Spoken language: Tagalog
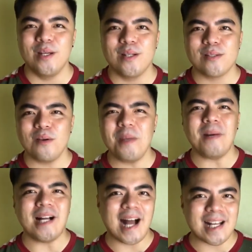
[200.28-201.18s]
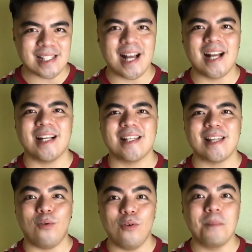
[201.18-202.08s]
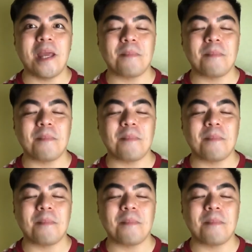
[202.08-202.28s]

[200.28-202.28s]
So may pag-asa sa kung may